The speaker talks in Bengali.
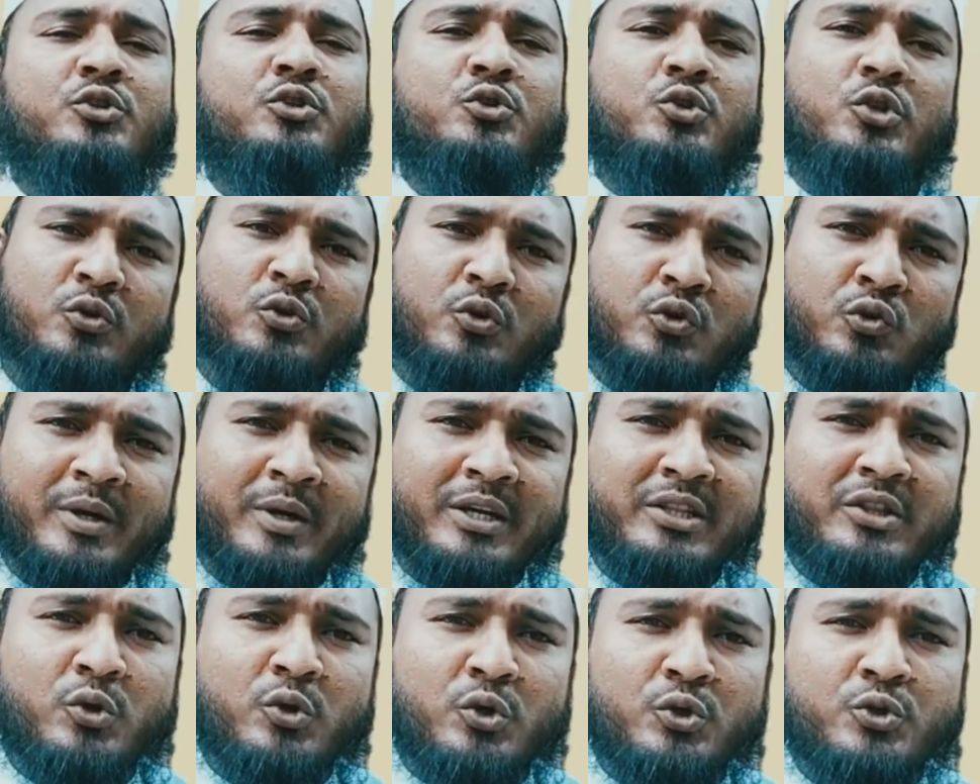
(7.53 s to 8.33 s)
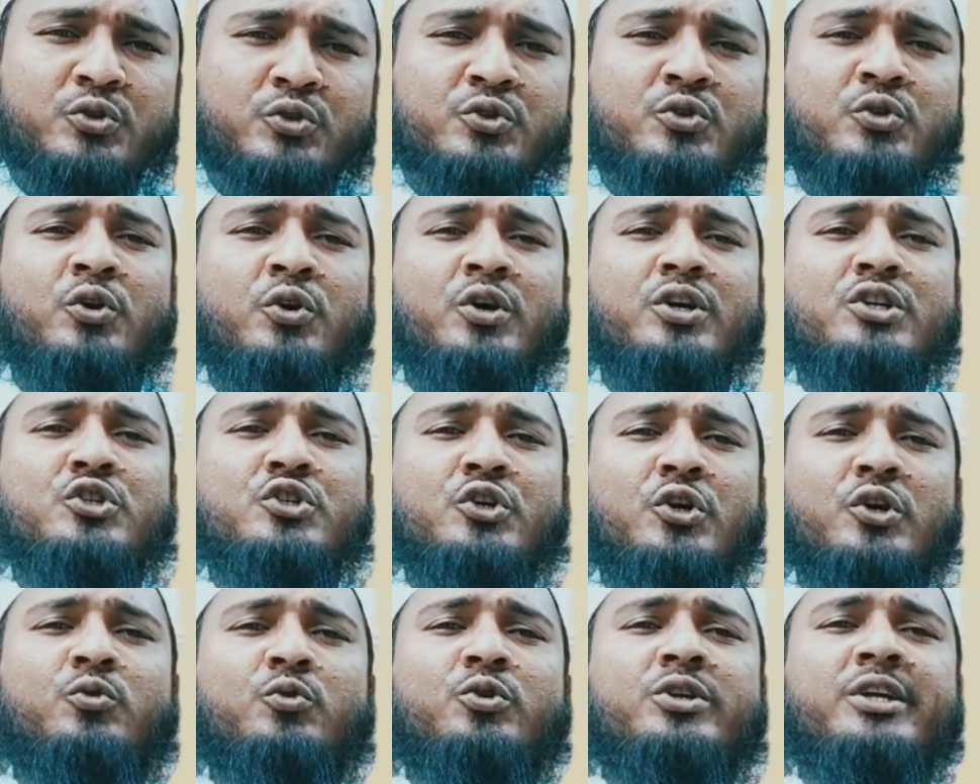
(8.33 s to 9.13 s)
যদি কোনো ব্যক্তি অসুস্থ হয়
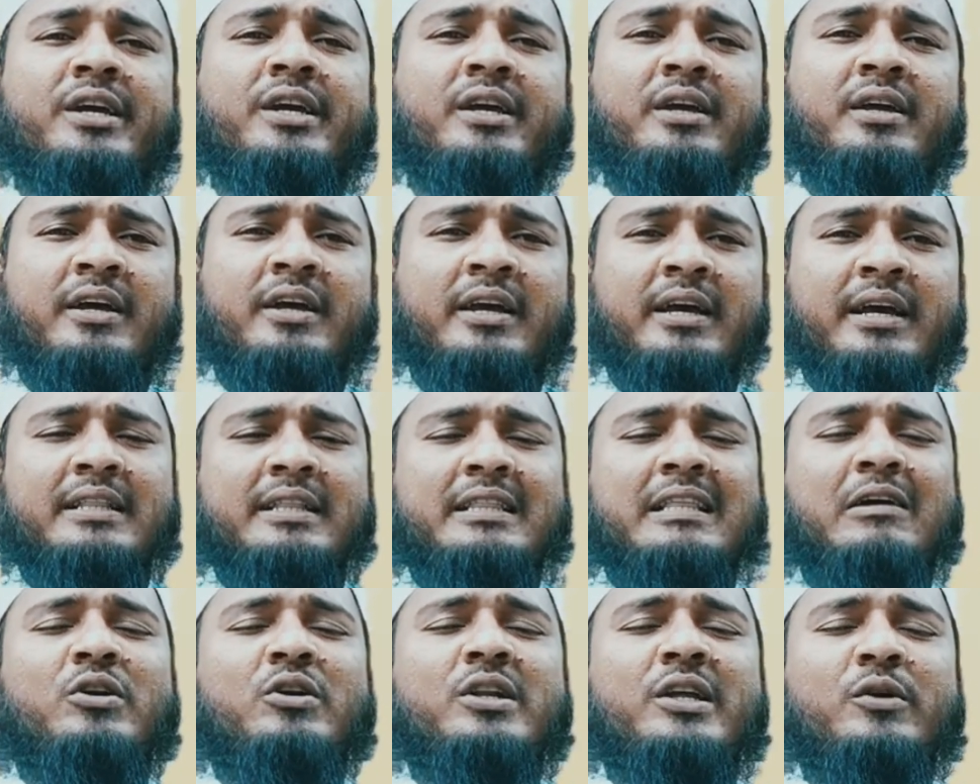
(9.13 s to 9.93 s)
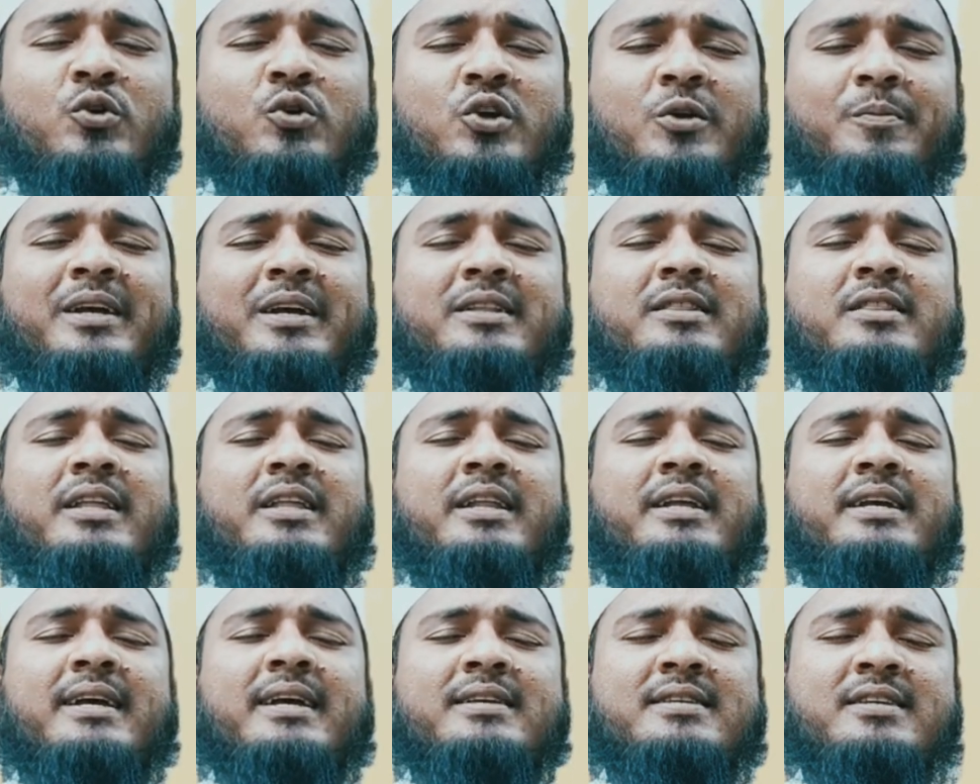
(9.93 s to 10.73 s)
জ্বর উঠে তাহলে ওই
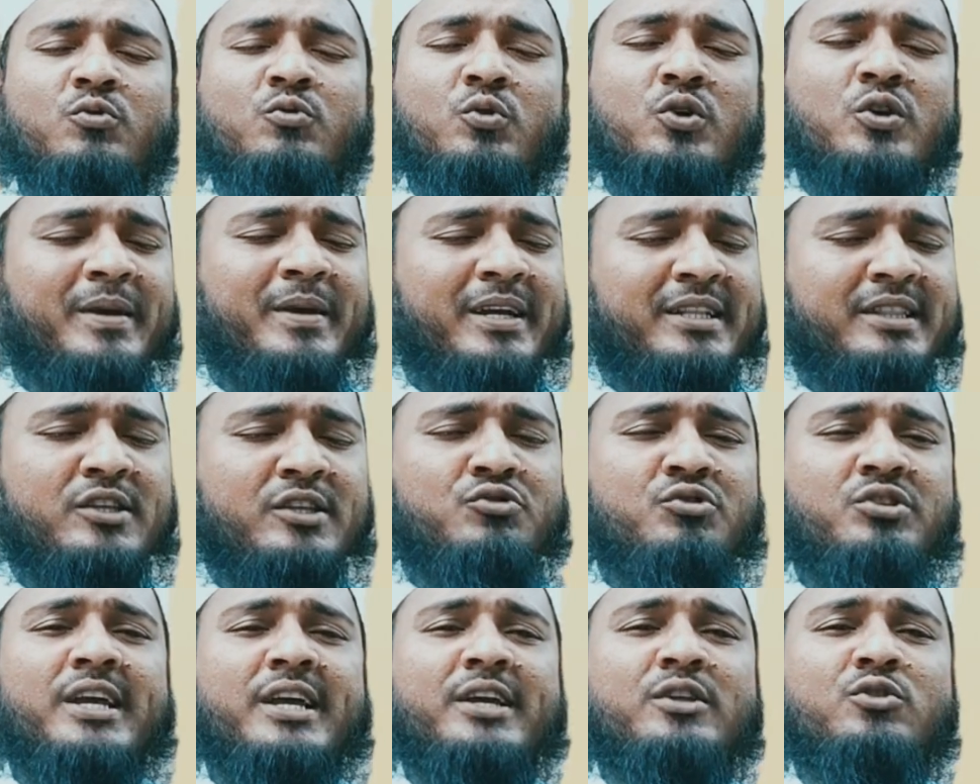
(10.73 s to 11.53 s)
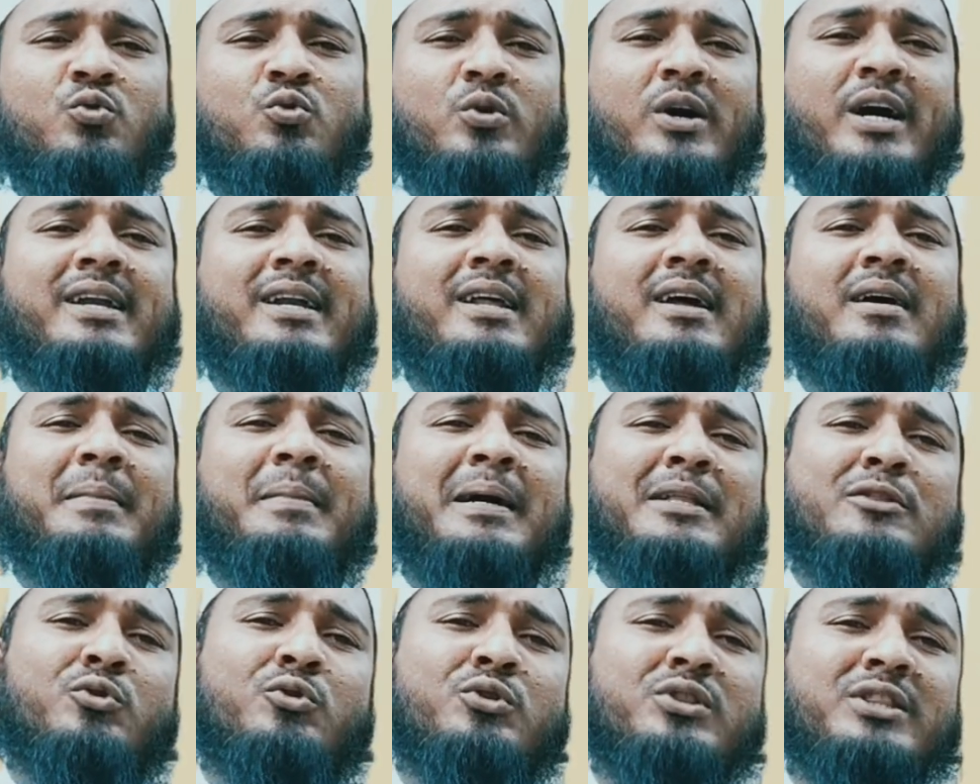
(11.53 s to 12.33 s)
ব্যক্তির কাছে ওই ব্যক্তি যদি এই দোয়াটা
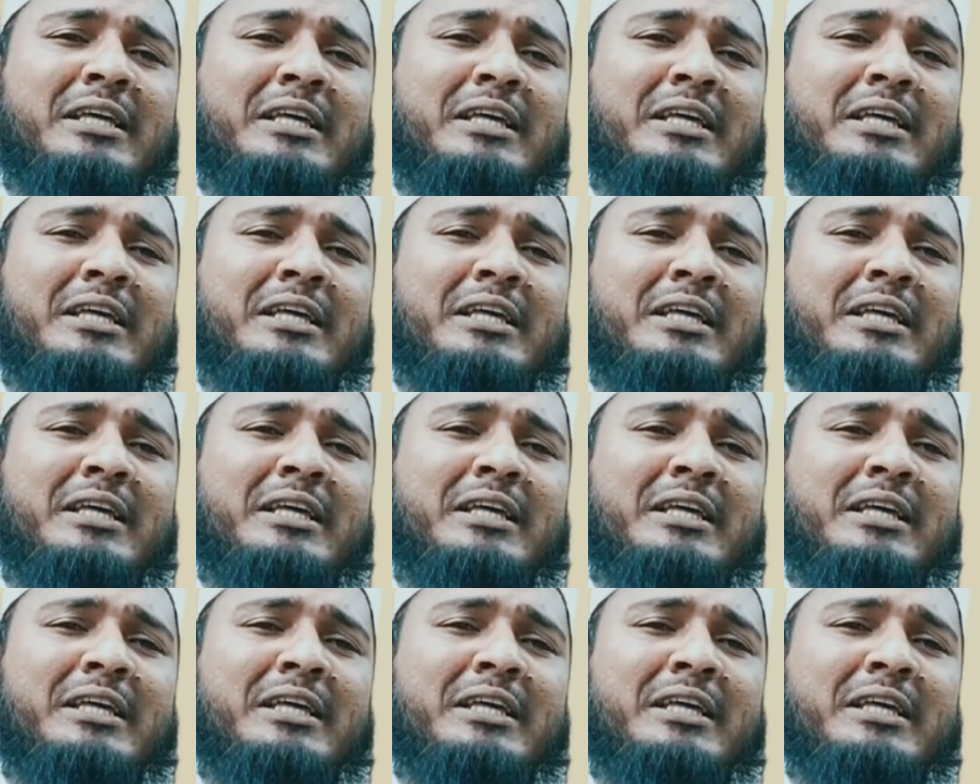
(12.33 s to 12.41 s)
মাত্র